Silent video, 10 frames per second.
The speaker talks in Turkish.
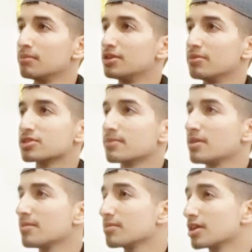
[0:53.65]
Bir demiş ki
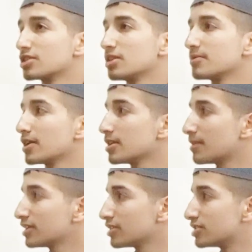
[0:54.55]
ben geceleri
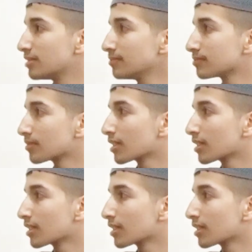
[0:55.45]
ibadet edeceğim.